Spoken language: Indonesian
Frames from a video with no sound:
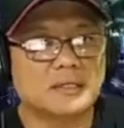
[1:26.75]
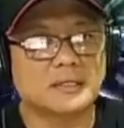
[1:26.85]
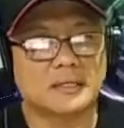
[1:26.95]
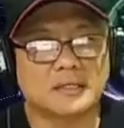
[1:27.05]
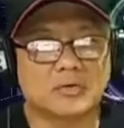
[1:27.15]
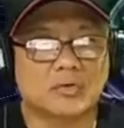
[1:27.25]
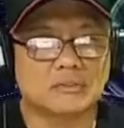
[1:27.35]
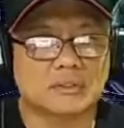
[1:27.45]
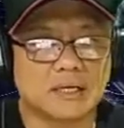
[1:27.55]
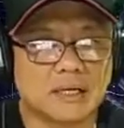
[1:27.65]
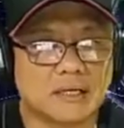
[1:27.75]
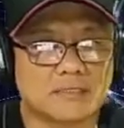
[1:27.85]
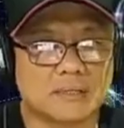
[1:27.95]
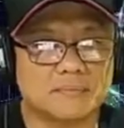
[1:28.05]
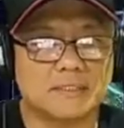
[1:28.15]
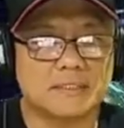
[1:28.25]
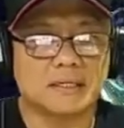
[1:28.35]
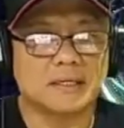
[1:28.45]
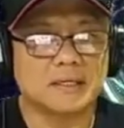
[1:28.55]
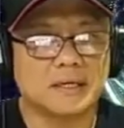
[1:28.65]
dengan
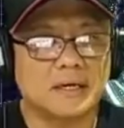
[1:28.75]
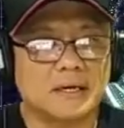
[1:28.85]
kontrasepsi.